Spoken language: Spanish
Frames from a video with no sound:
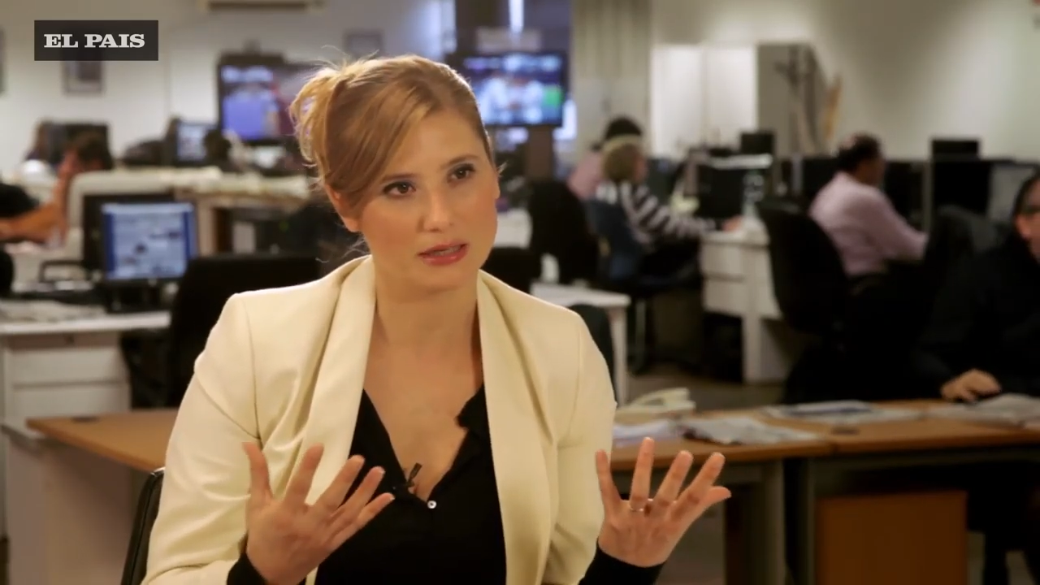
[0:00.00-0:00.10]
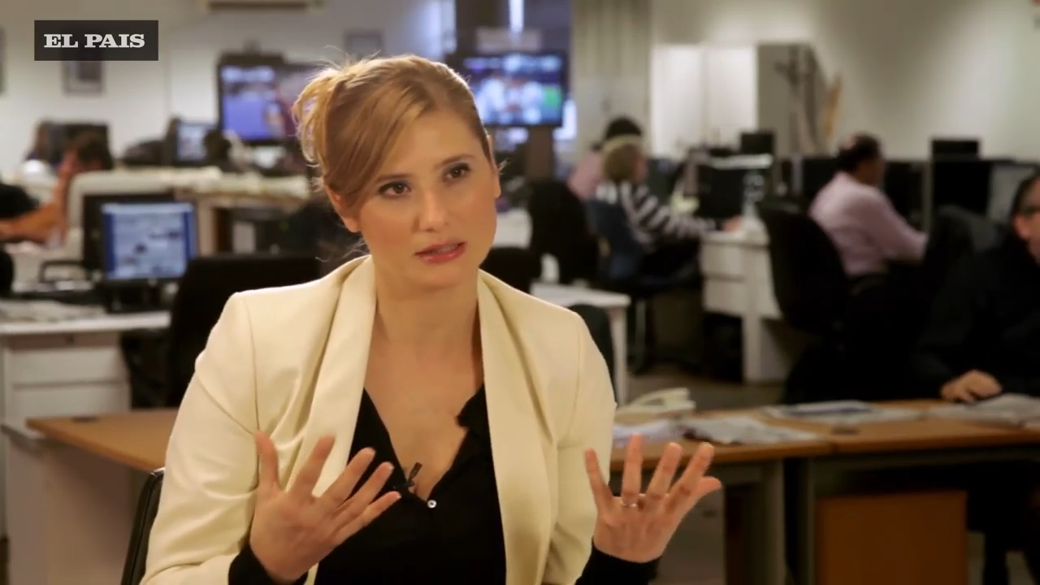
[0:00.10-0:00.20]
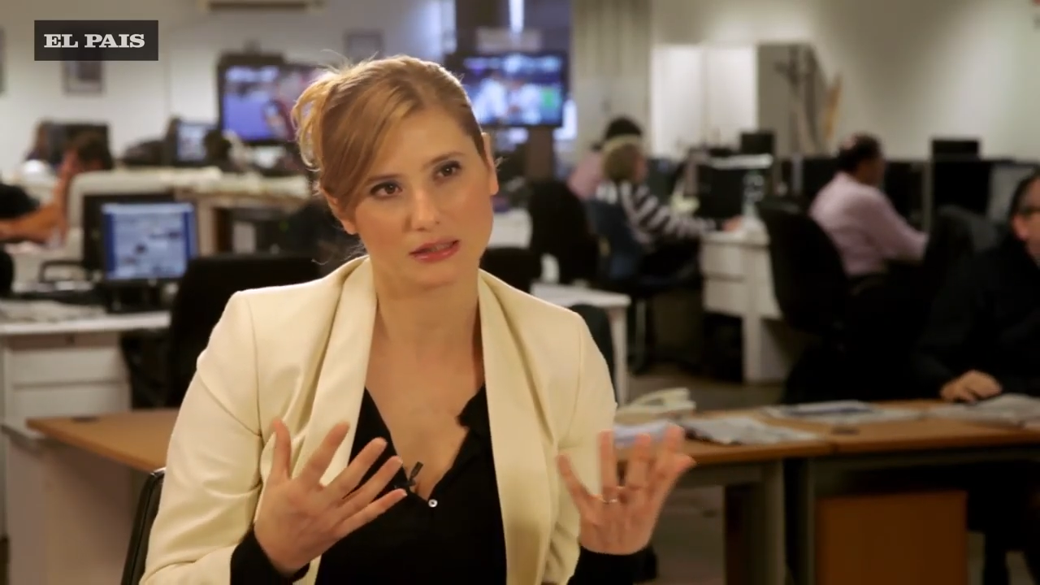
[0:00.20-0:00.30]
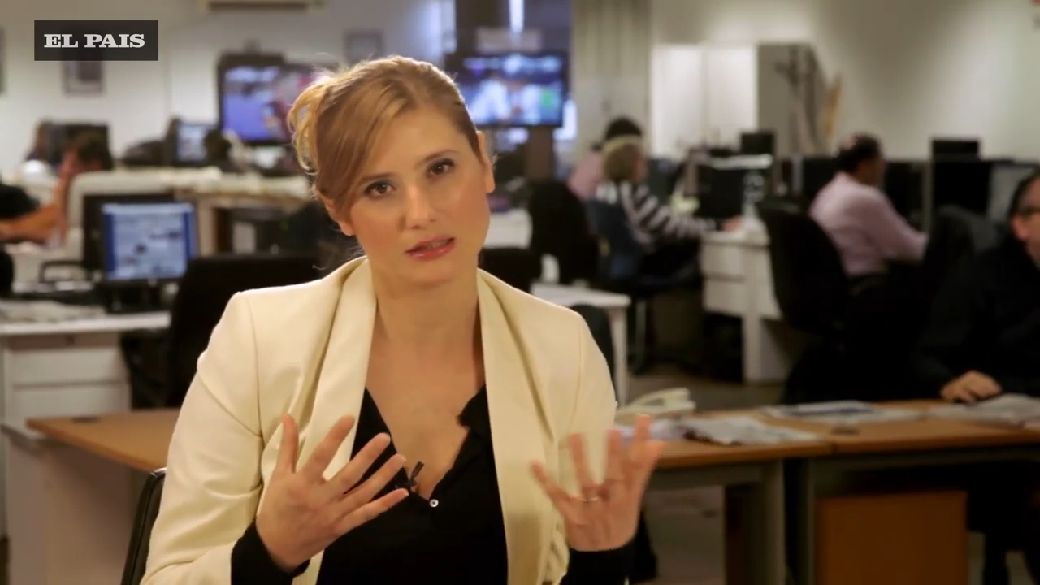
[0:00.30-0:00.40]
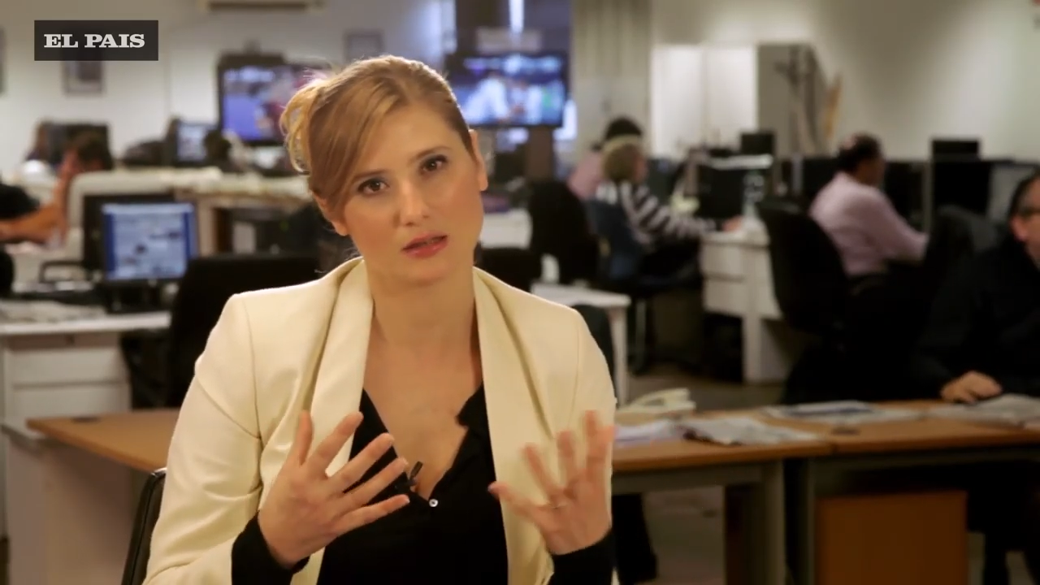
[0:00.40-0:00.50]

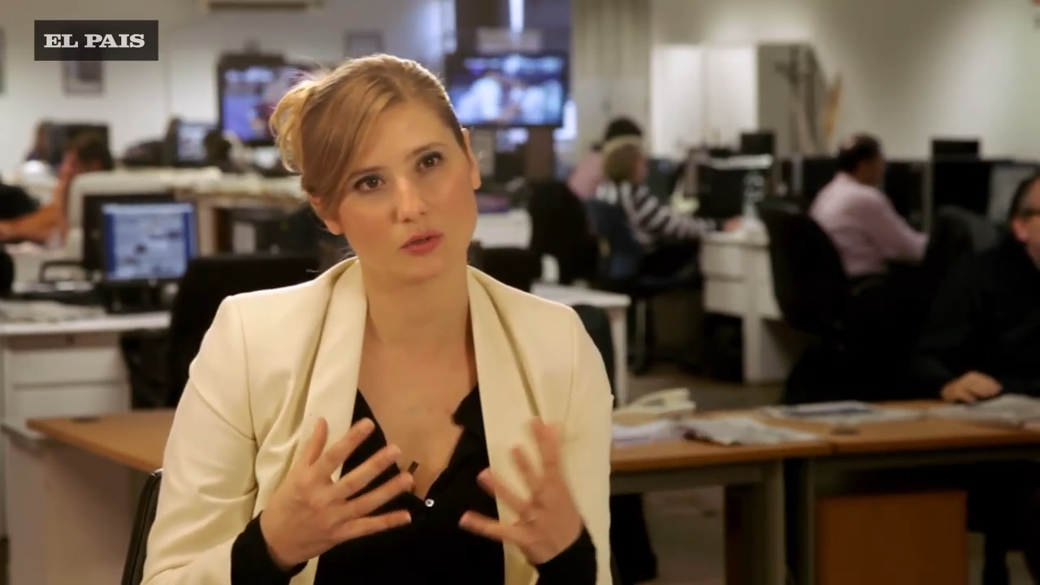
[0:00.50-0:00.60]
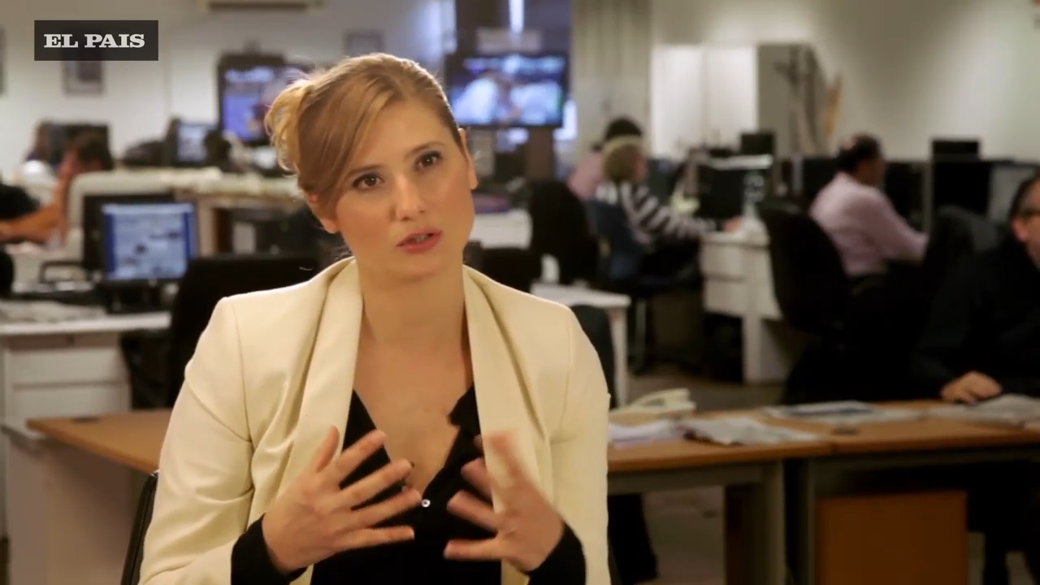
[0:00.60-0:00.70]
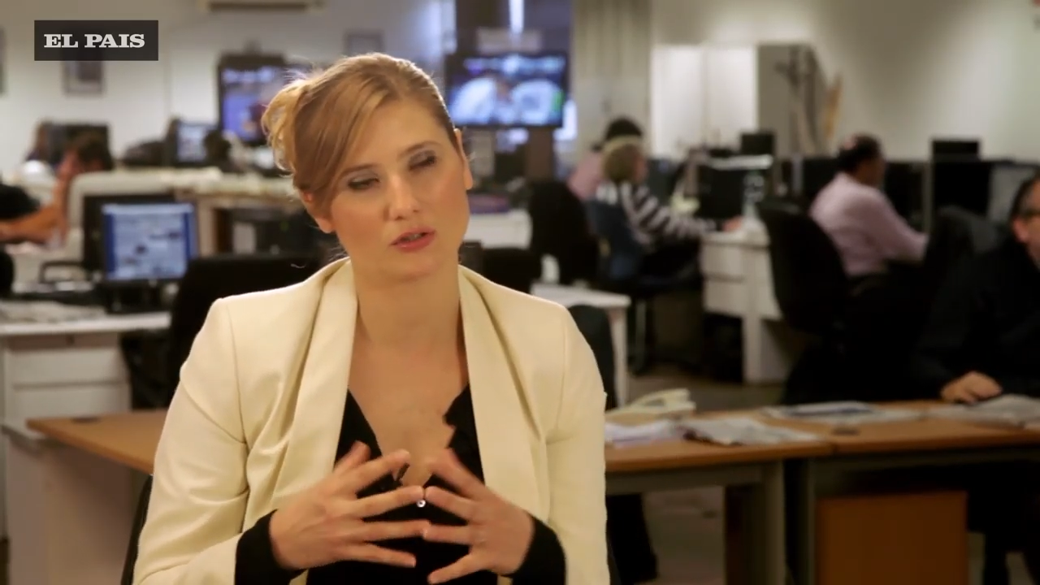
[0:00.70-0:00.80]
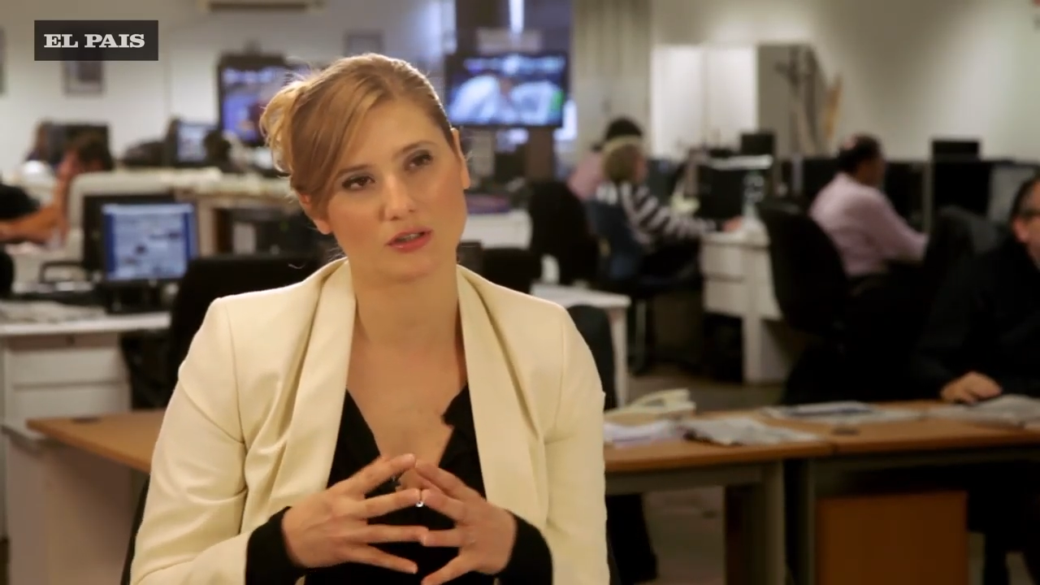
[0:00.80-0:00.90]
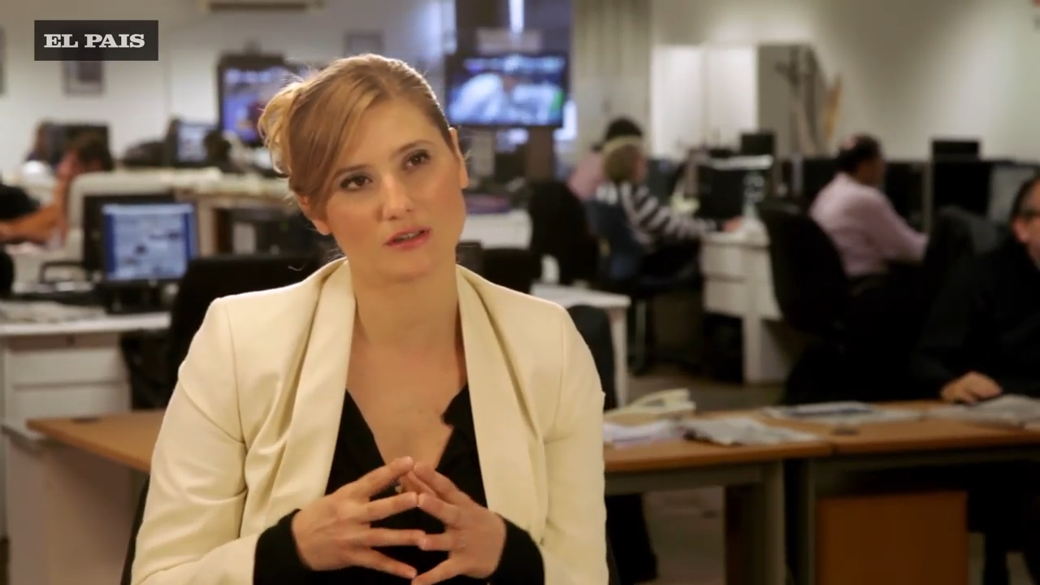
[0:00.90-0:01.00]
entender
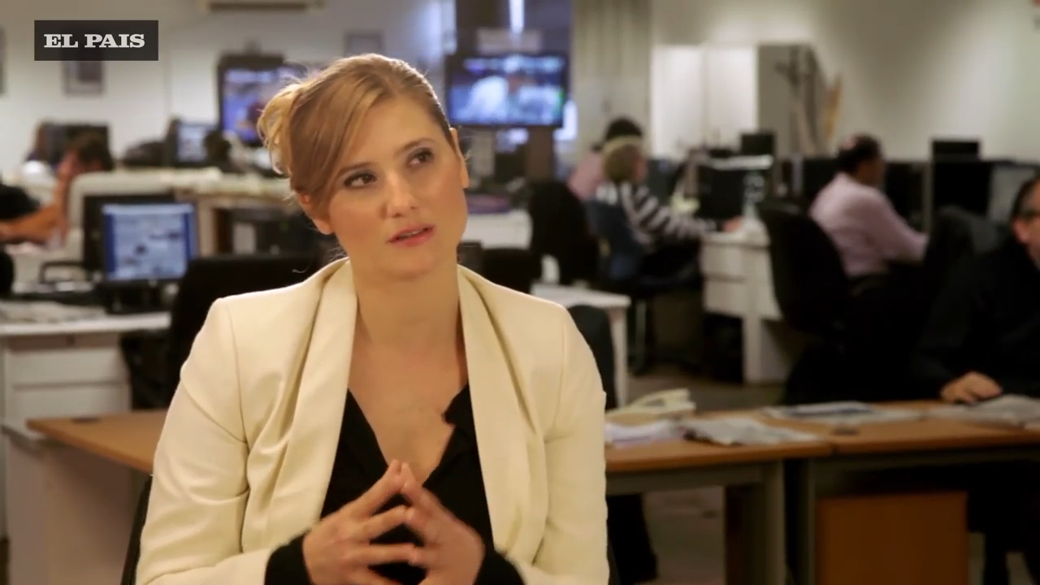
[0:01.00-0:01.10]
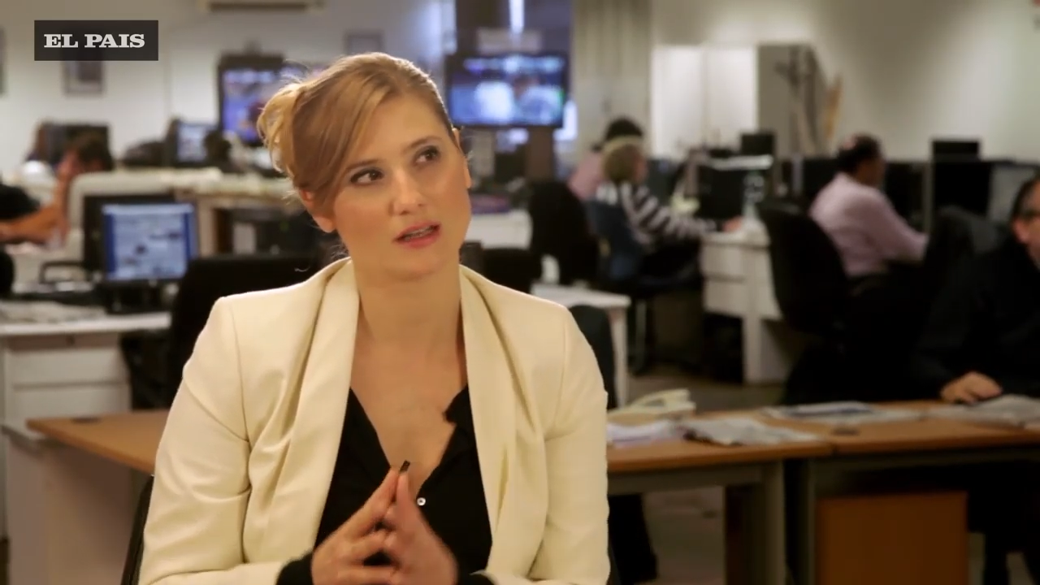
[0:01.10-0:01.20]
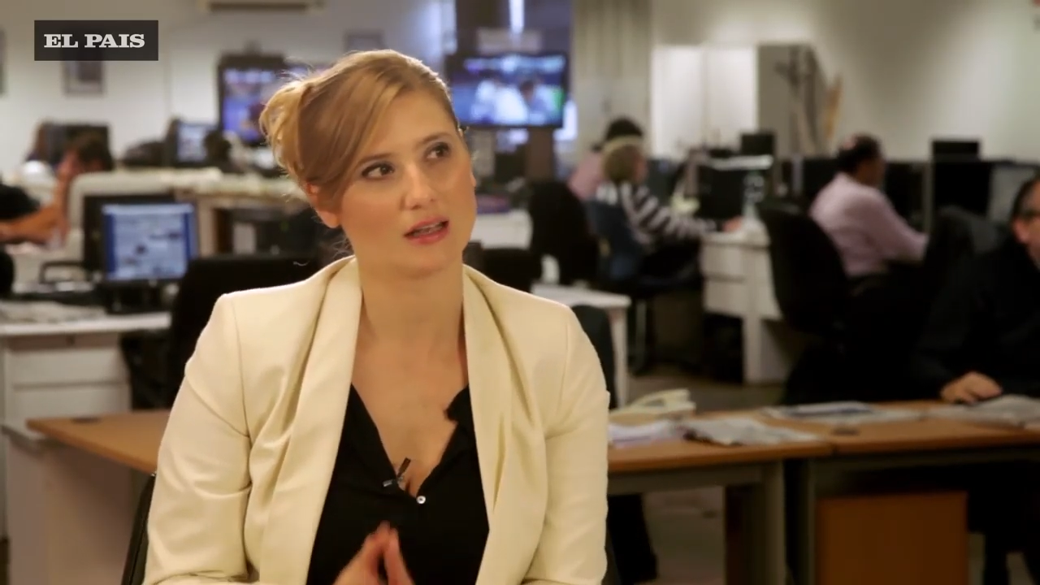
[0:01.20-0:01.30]
cuestiones